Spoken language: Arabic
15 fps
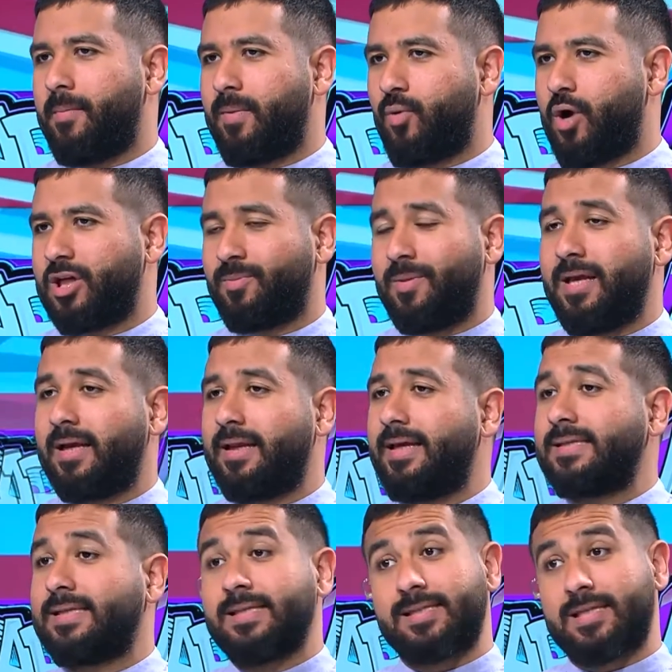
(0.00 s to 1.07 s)
المهاجم
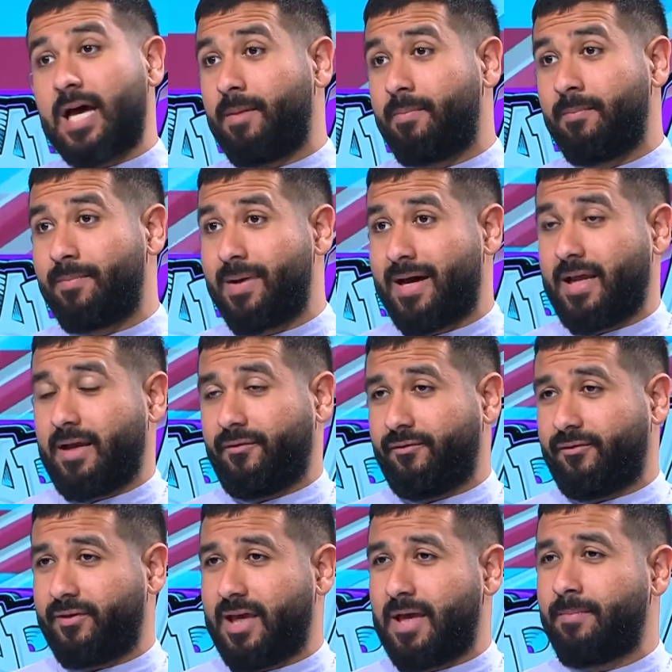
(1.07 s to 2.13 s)
الانجليزي انصاب امبارح
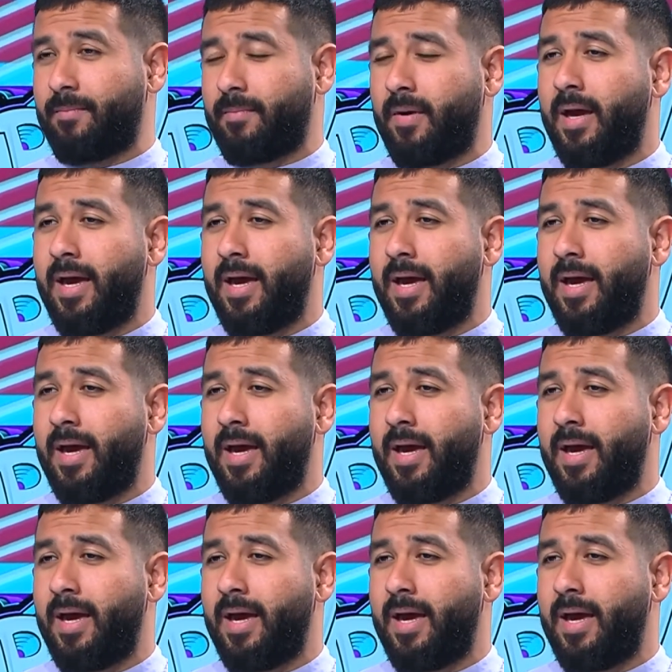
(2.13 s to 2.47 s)
في جيم